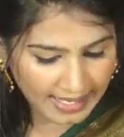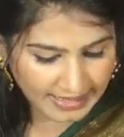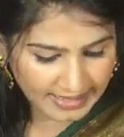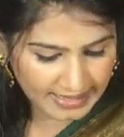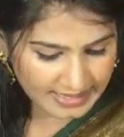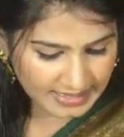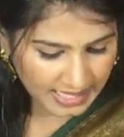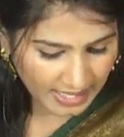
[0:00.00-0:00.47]

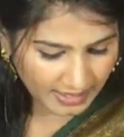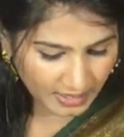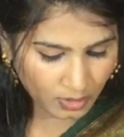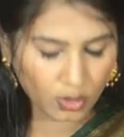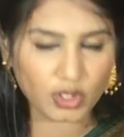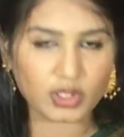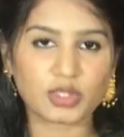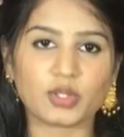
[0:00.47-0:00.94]
అండ్ ఈ
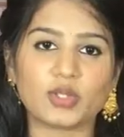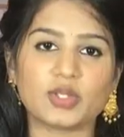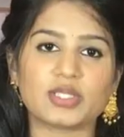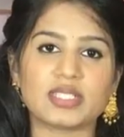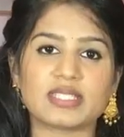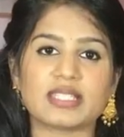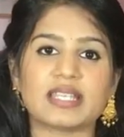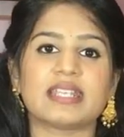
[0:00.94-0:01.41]
శారీ కాస్ట్కి
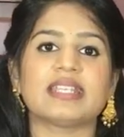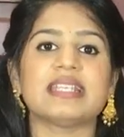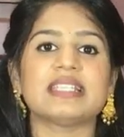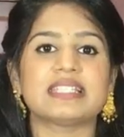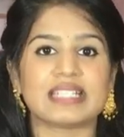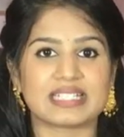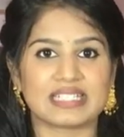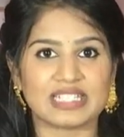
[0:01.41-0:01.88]

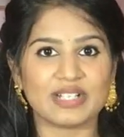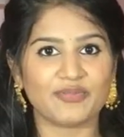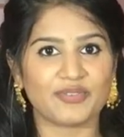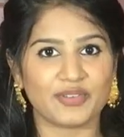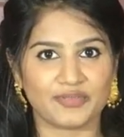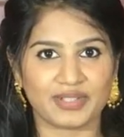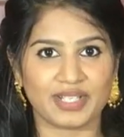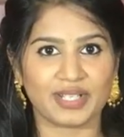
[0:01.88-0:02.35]
వచ్చేసరికి
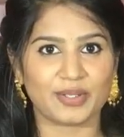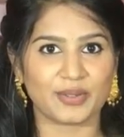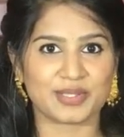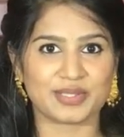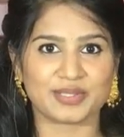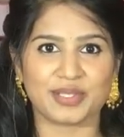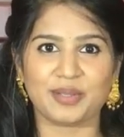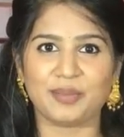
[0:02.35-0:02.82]
సిక్స్టీన్ ఫిఫ్టీకి
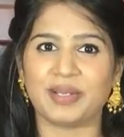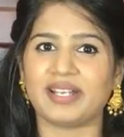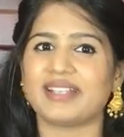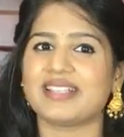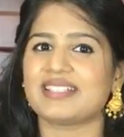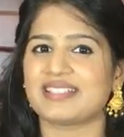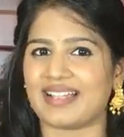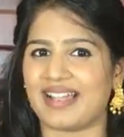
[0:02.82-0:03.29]
వస్తుంది
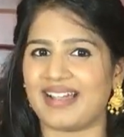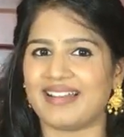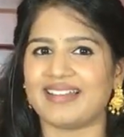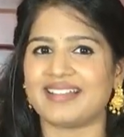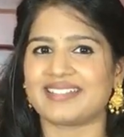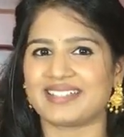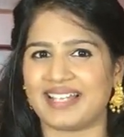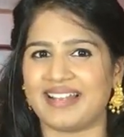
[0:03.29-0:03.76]
మనకి
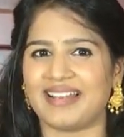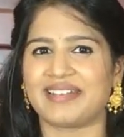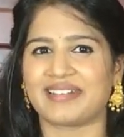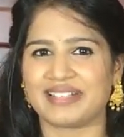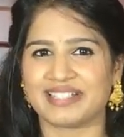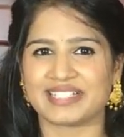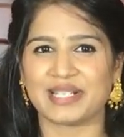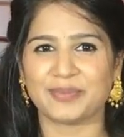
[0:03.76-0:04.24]
చాలా చాలా
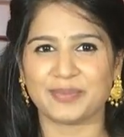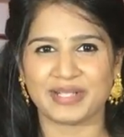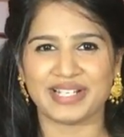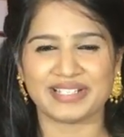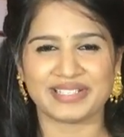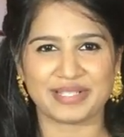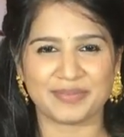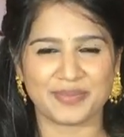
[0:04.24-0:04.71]

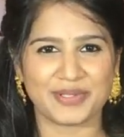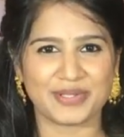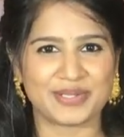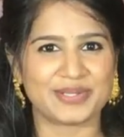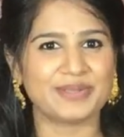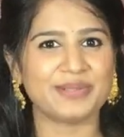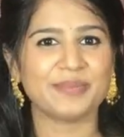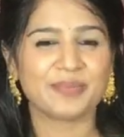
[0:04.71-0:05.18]
రీజనబుల్ అని
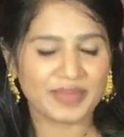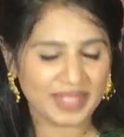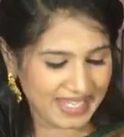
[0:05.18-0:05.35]
చెప్పవచ్చు